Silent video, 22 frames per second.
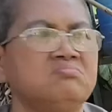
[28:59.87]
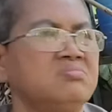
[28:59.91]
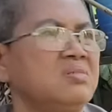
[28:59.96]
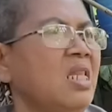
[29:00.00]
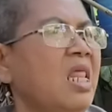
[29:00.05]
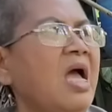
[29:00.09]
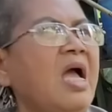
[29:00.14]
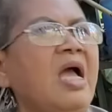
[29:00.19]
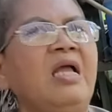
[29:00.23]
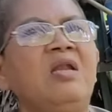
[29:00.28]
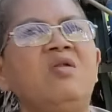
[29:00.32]

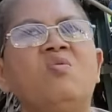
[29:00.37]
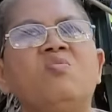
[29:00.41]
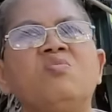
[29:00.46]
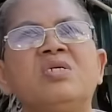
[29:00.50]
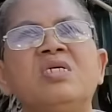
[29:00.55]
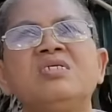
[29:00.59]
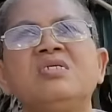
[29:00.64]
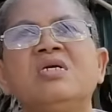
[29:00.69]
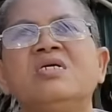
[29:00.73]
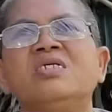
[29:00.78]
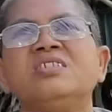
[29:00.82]
lạ luôn
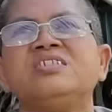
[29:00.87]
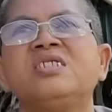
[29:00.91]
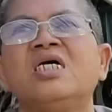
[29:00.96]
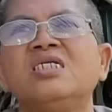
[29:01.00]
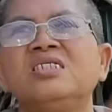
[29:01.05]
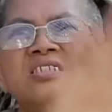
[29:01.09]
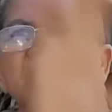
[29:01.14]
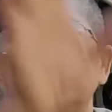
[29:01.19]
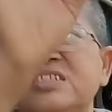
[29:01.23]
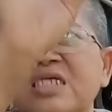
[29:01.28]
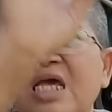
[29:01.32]
cái người
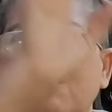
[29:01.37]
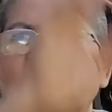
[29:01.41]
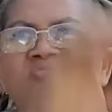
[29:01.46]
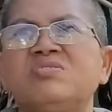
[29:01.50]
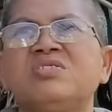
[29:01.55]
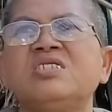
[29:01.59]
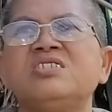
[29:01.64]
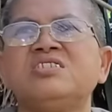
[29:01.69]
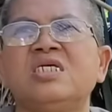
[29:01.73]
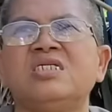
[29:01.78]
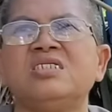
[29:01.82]
chết sao
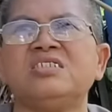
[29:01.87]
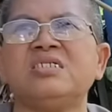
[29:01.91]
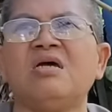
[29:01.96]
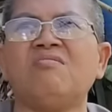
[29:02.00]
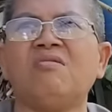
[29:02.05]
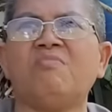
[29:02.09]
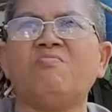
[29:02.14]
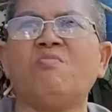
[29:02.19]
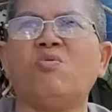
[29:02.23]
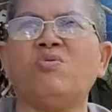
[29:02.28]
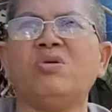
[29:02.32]
chết sình
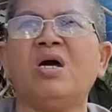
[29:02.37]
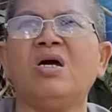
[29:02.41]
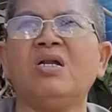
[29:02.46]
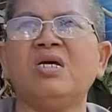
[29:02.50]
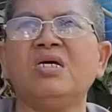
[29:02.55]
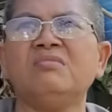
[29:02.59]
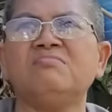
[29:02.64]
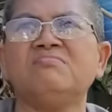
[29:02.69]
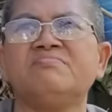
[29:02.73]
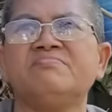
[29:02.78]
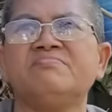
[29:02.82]
sao làm mùi đó đó